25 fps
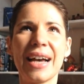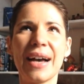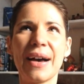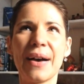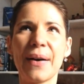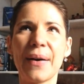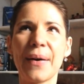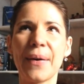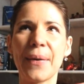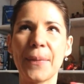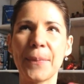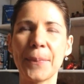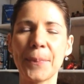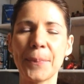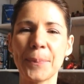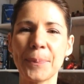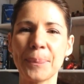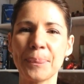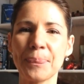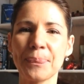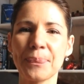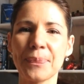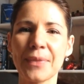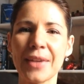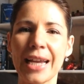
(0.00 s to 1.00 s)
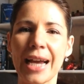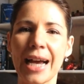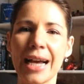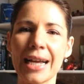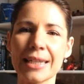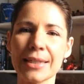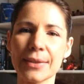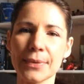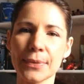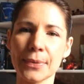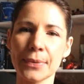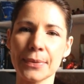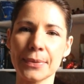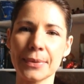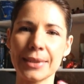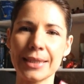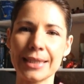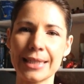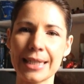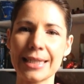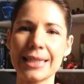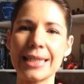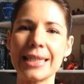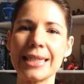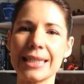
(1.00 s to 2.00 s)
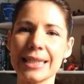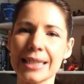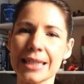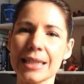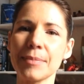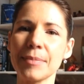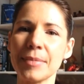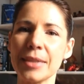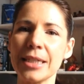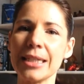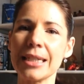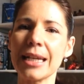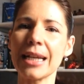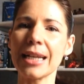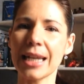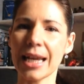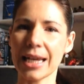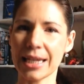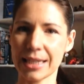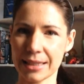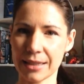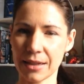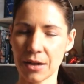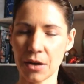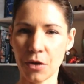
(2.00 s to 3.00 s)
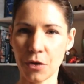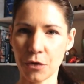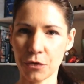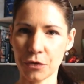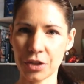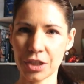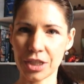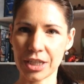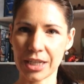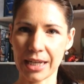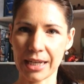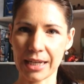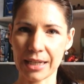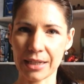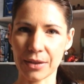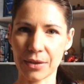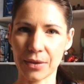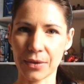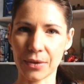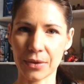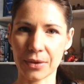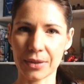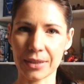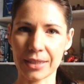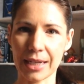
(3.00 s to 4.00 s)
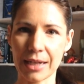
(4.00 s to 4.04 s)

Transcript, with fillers: ähm, ja, so, dass die inneren Bilder leichter aufsteigen können.